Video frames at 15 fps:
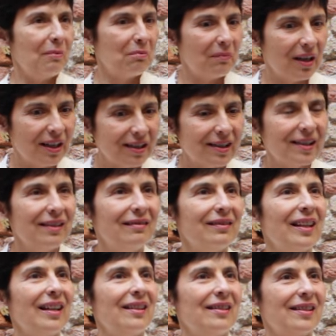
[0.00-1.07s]
más
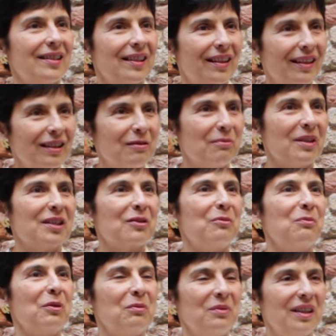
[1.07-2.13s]
intensa y más
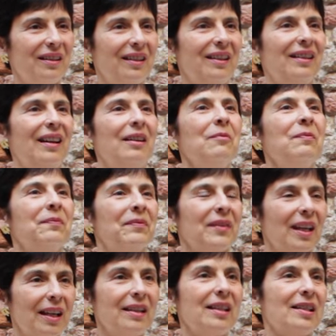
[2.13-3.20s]
comprometida
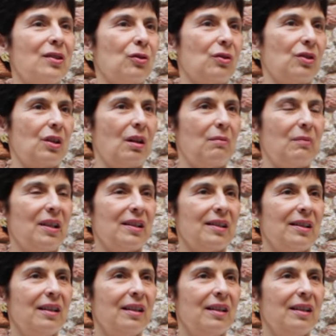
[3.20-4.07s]
en estos temas.